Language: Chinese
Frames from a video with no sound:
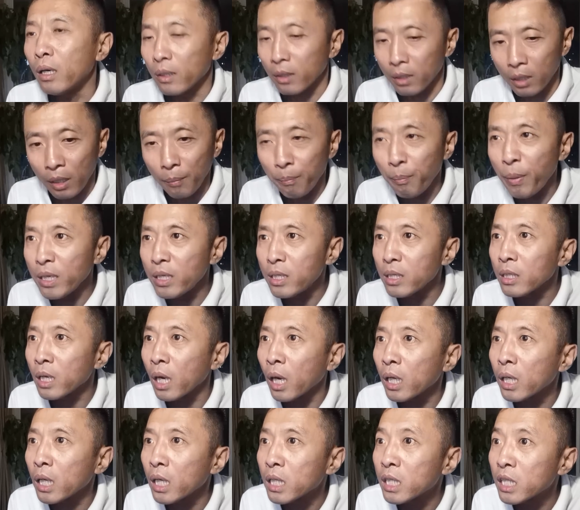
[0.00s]
她被警察
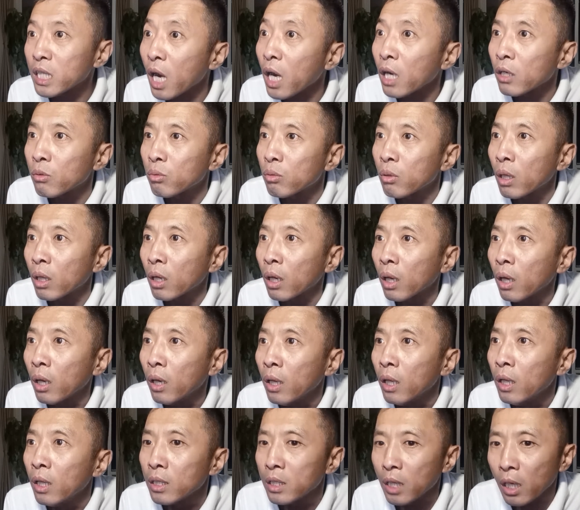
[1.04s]
给炸出来了，
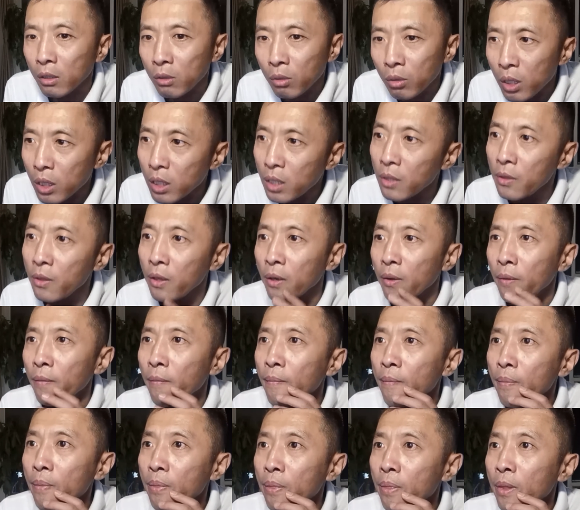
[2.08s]
炸出她心呢，
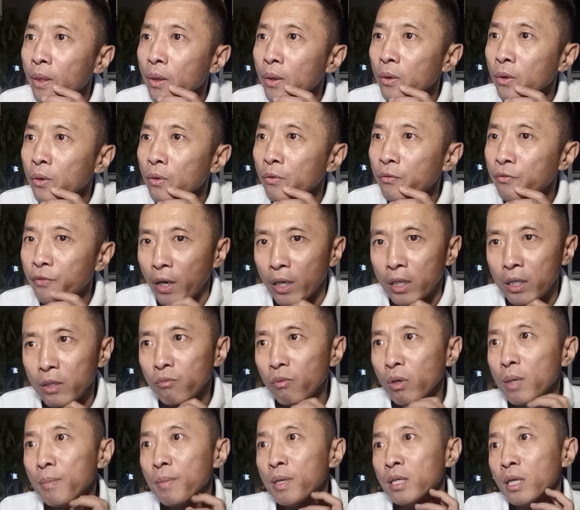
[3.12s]
反正
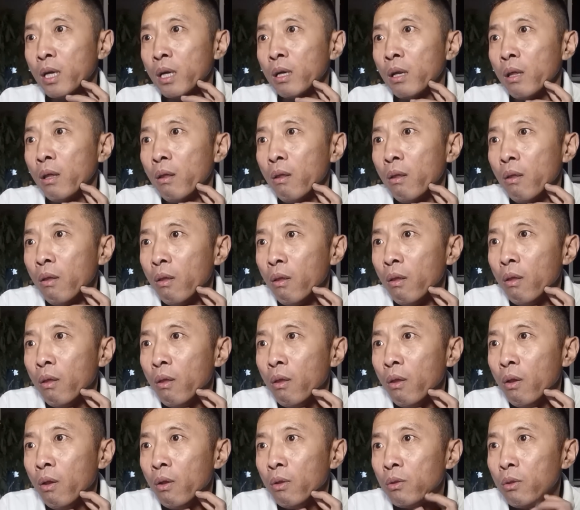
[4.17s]
我也没杀人，
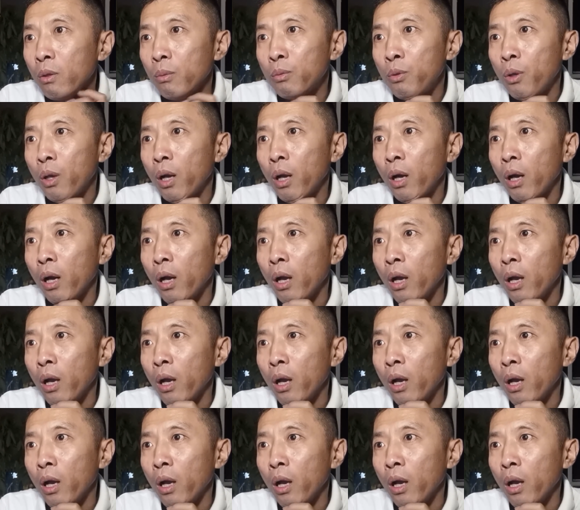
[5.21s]
对不对？